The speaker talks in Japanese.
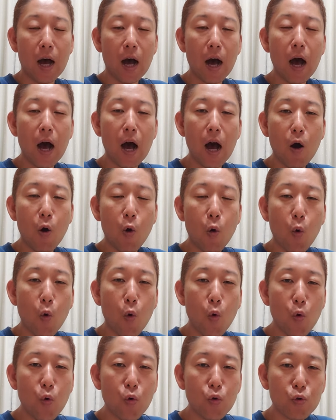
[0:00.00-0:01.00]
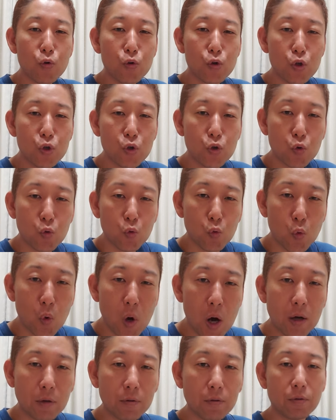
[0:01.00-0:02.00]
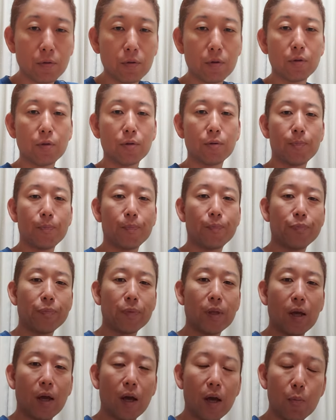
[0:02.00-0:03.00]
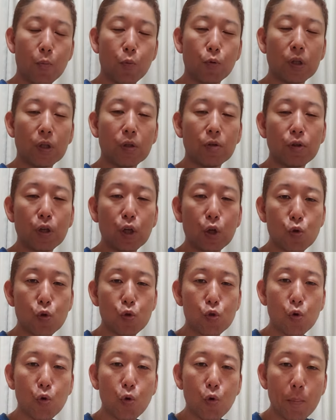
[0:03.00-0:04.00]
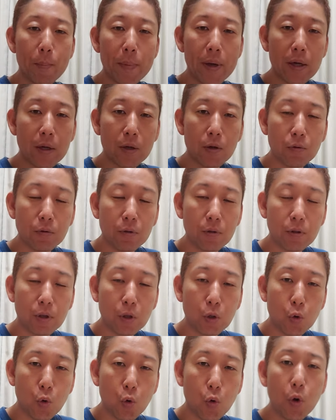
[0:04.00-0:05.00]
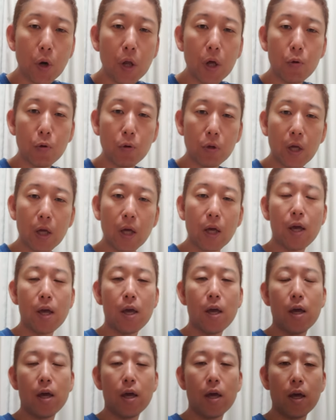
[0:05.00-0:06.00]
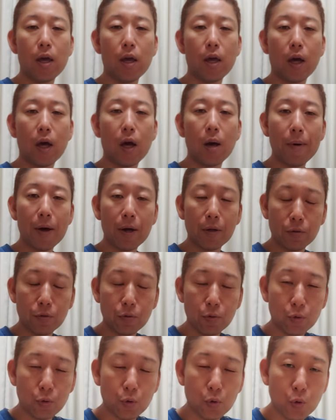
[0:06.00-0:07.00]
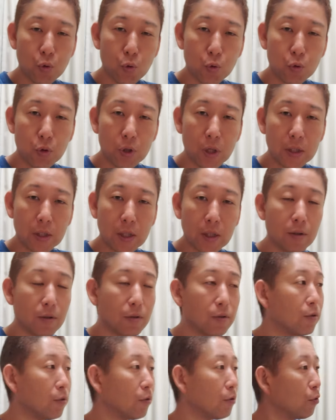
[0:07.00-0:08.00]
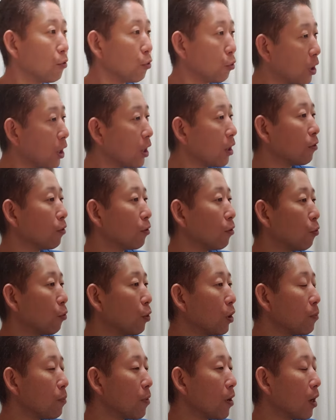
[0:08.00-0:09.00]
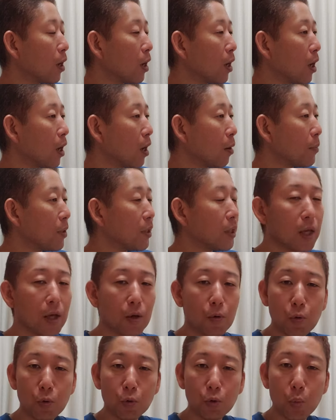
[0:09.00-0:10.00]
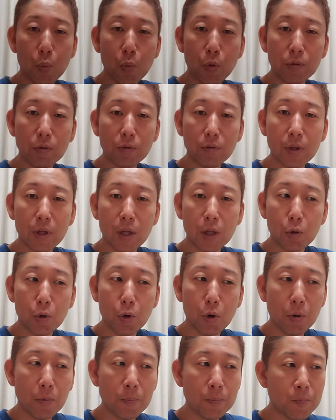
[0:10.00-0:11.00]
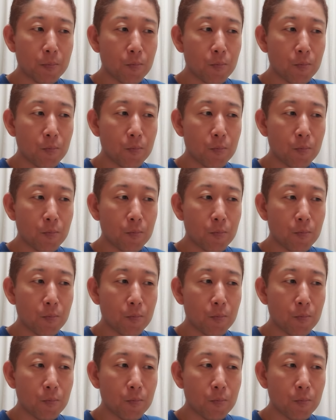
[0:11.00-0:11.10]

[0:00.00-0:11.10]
A Whole New World という、はい、もうディズニーの超名曲ですけど、これをね、えー、カバーするということだったんですよね。それこれ今から見ていこうと思うんですけど、